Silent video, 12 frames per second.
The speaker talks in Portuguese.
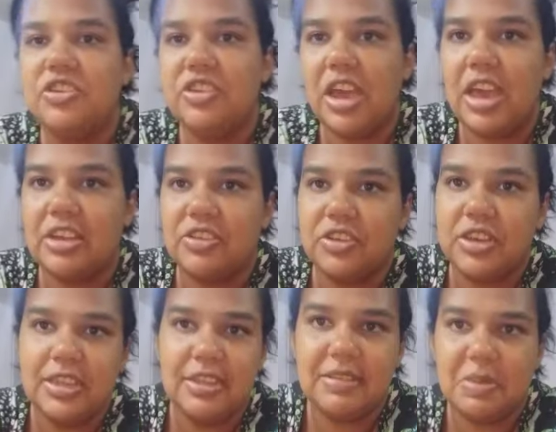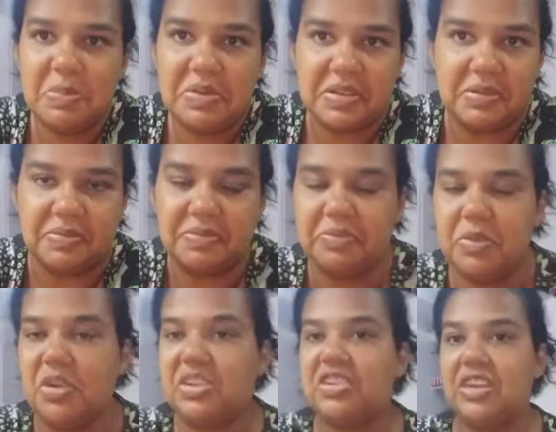Gente, que decepção.
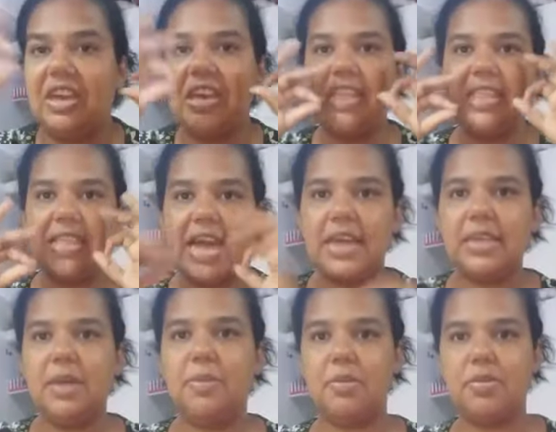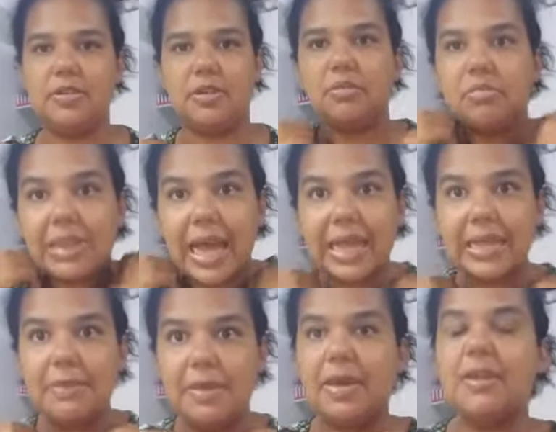Não achei nada na promoção.
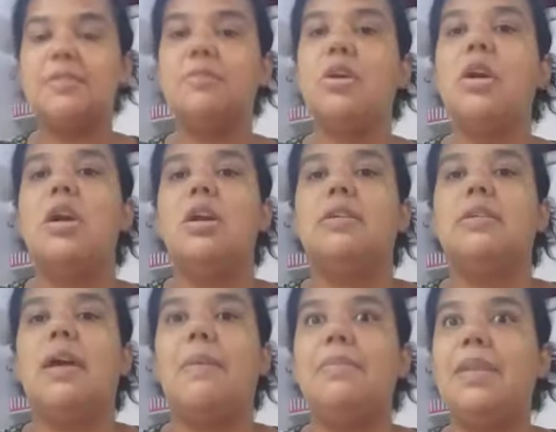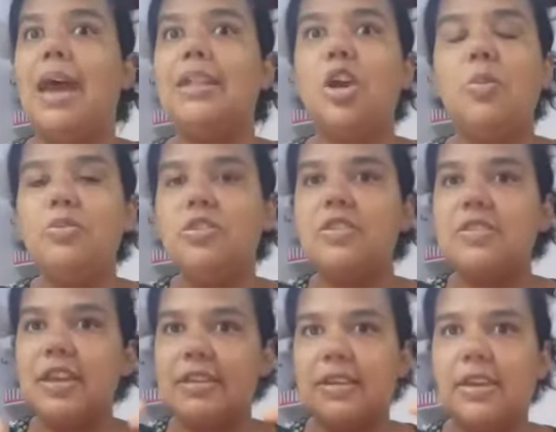Nada mesmo. Sabe? Nada que eu podia
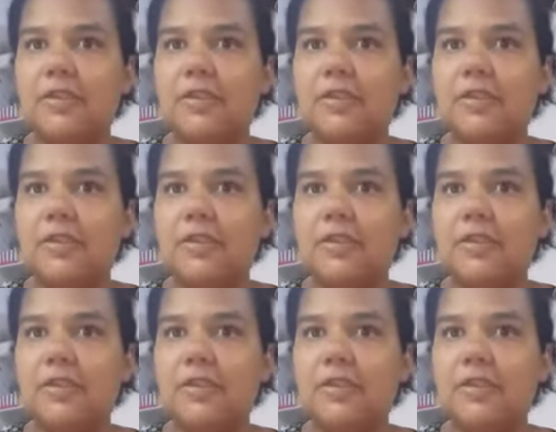dizer. Esse